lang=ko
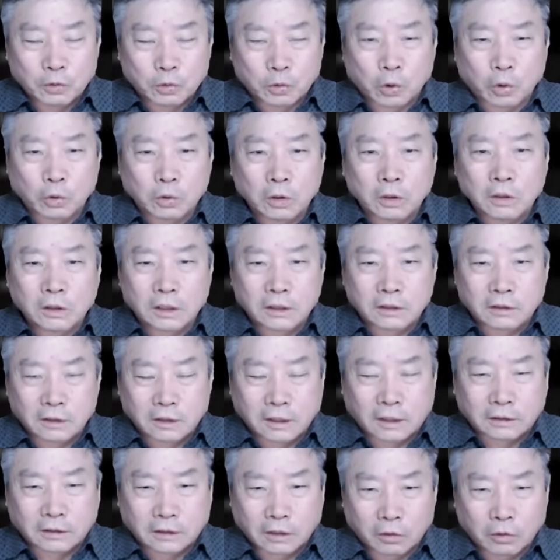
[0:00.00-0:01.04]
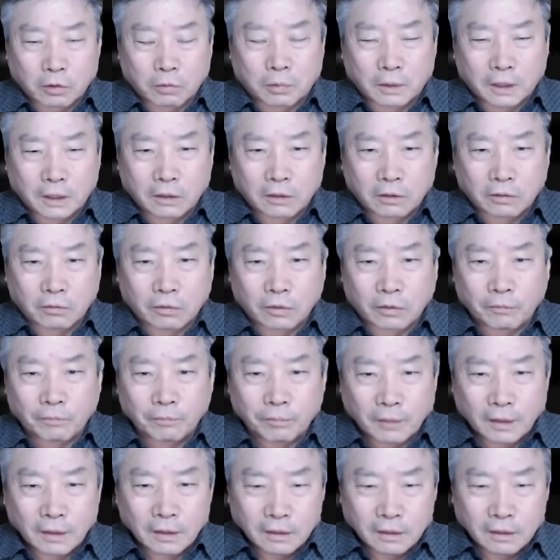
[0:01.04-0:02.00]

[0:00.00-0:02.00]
조정기에 들어갔다라고 봐야 되고요.